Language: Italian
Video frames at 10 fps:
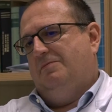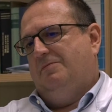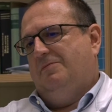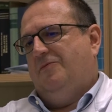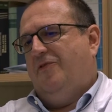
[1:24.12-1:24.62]

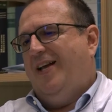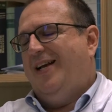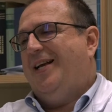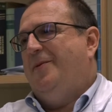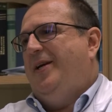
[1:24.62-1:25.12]
Mm,
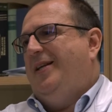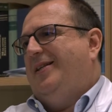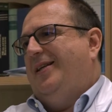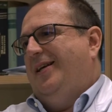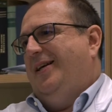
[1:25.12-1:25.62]

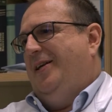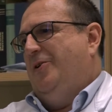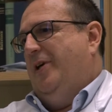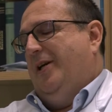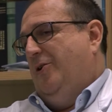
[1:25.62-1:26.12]
francamente
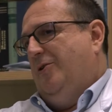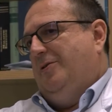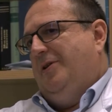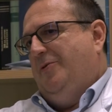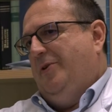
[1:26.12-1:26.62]
allora
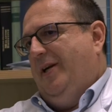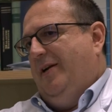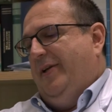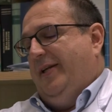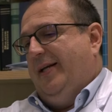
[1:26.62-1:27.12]
no, devo dire
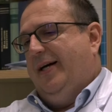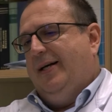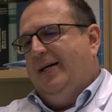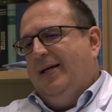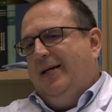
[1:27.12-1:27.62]
la verità.
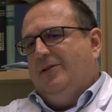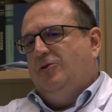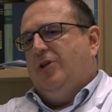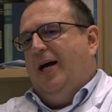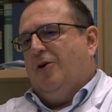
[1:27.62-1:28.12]

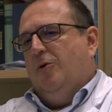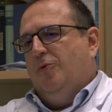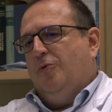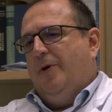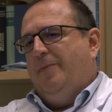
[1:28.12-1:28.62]
Già
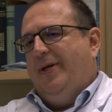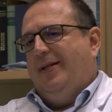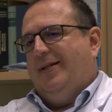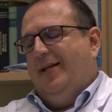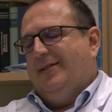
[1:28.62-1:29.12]
comunque mi
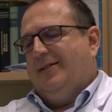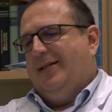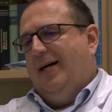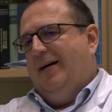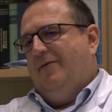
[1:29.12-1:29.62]

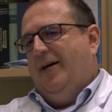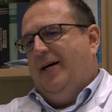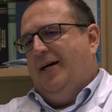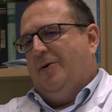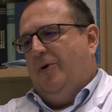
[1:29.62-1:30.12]

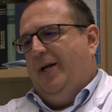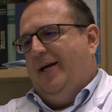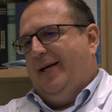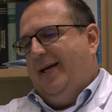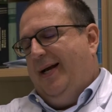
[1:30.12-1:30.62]
interessava
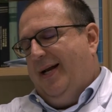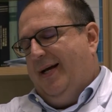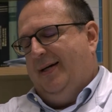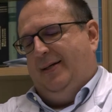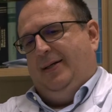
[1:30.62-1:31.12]
quella che
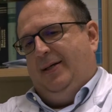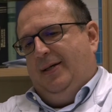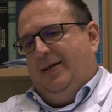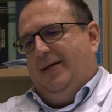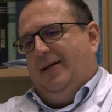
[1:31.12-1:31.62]
era
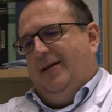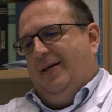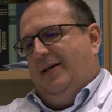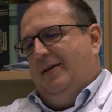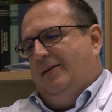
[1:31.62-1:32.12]

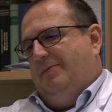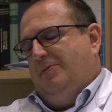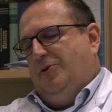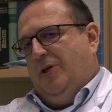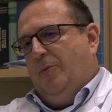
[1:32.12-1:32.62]
eh,
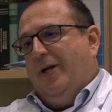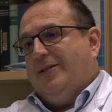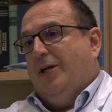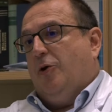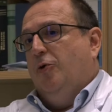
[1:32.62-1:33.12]
diciamo la
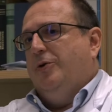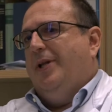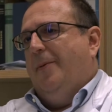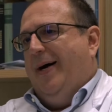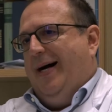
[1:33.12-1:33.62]

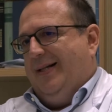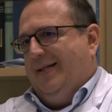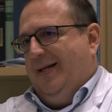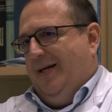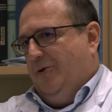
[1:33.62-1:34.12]
seconda
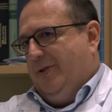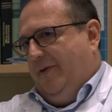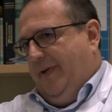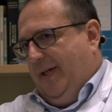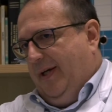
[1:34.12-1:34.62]
parte della
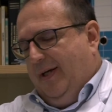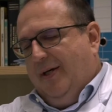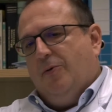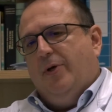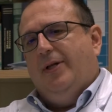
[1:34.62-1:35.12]
nostra vita,
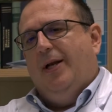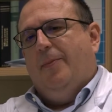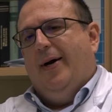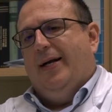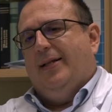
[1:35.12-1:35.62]
quindi la
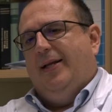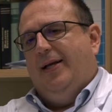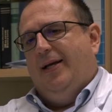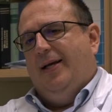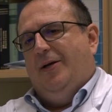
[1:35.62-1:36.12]

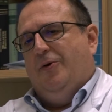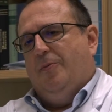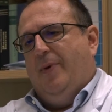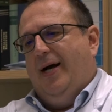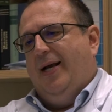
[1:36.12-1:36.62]
parte
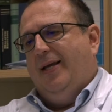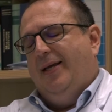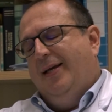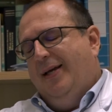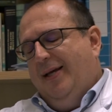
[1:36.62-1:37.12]

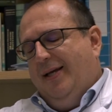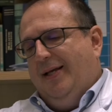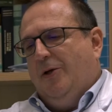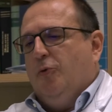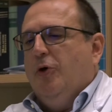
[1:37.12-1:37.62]
ormai
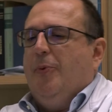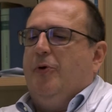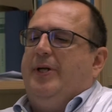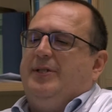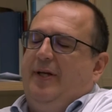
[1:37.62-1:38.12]
in cui
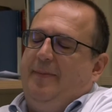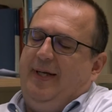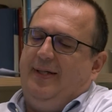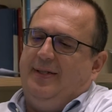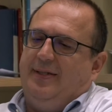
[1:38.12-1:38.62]

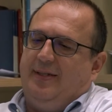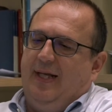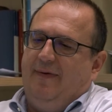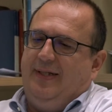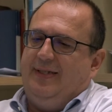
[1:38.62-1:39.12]
progressivamente si
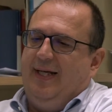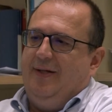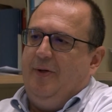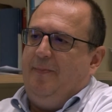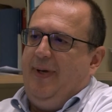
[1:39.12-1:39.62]
stava
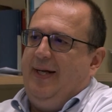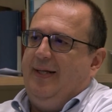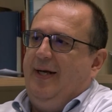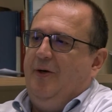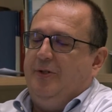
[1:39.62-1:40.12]
iniziando a
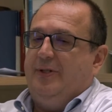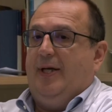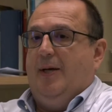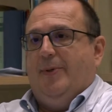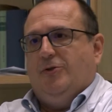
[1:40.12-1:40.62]
perdere le
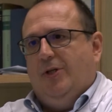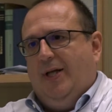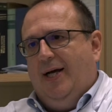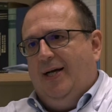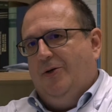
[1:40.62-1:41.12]
nostre
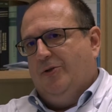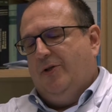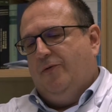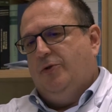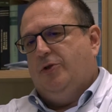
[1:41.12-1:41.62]
capacità, le
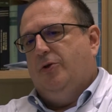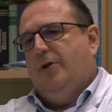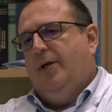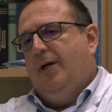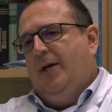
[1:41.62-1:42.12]
nostre
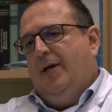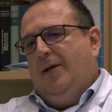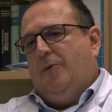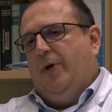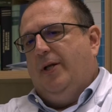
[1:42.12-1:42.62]
funzioni,
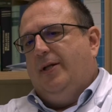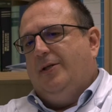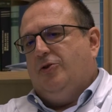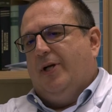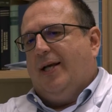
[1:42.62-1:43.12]

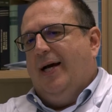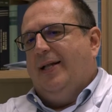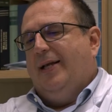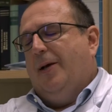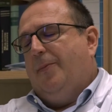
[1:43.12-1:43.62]
quindi
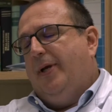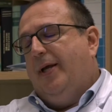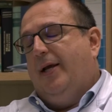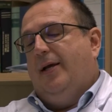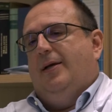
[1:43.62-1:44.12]
cercare di
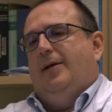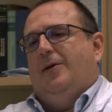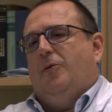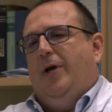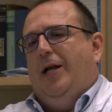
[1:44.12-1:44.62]
capire
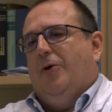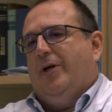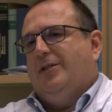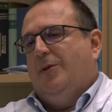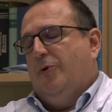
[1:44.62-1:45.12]
quello
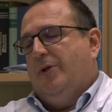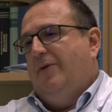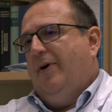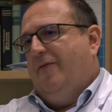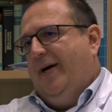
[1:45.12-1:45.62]
che si
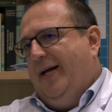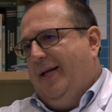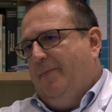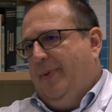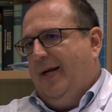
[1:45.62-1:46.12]
poteva
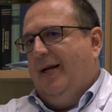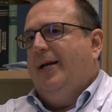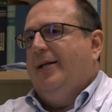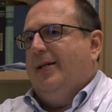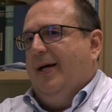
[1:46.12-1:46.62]
fare per
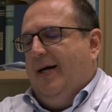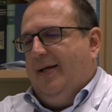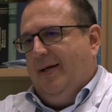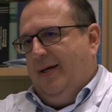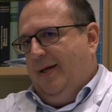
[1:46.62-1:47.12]

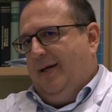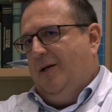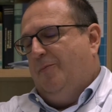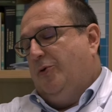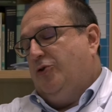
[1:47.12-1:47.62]
rallentare
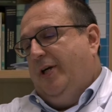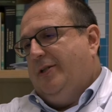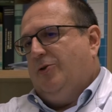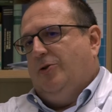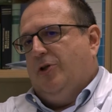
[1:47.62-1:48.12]
il
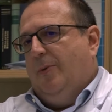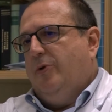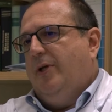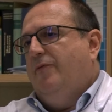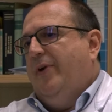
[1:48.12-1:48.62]
processo diciamo,
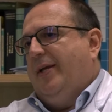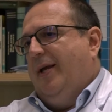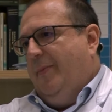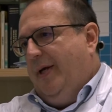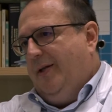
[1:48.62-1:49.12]
di
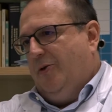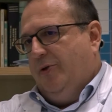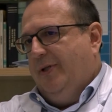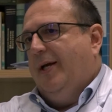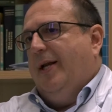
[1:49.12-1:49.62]
invecchiamento,
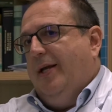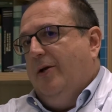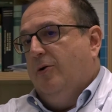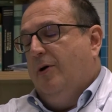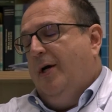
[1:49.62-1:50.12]
di
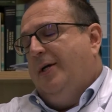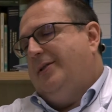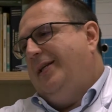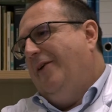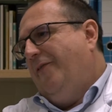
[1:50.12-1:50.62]
declino
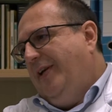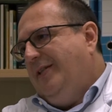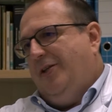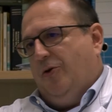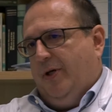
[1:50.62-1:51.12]
sia
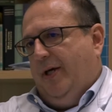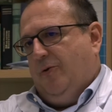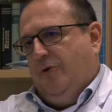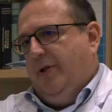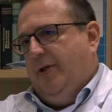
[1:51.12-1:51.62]
fisico che
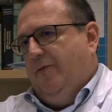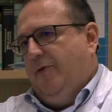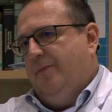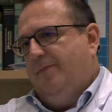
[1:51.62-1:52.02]
cognitivo.